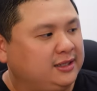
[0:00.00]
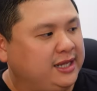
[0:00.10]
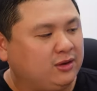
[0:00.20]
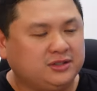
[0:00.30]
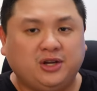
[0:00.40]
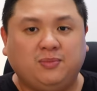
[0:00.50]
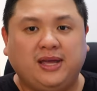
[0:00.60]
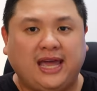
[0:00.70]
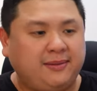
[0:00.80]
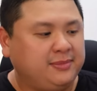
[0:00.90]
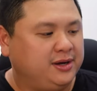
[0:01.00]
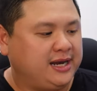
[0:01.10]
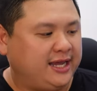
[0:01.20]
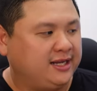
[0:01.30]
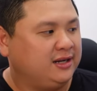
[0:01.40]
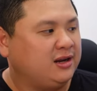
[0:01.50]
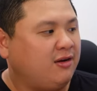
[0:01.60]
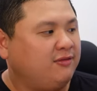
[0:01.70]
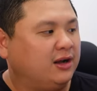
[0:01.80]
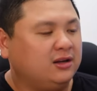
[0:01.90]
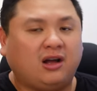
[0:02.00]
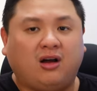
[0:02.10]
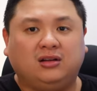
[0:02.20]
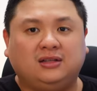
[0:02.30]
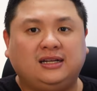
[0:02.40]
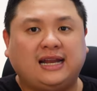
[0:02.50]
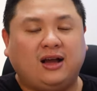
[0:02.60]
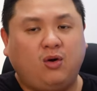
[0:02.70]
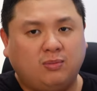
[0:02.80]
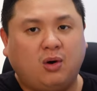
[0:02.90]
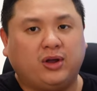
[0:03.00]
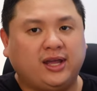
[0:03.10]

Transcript: thì con siêu mi E10 này nó vẫn có tính năng hút bụi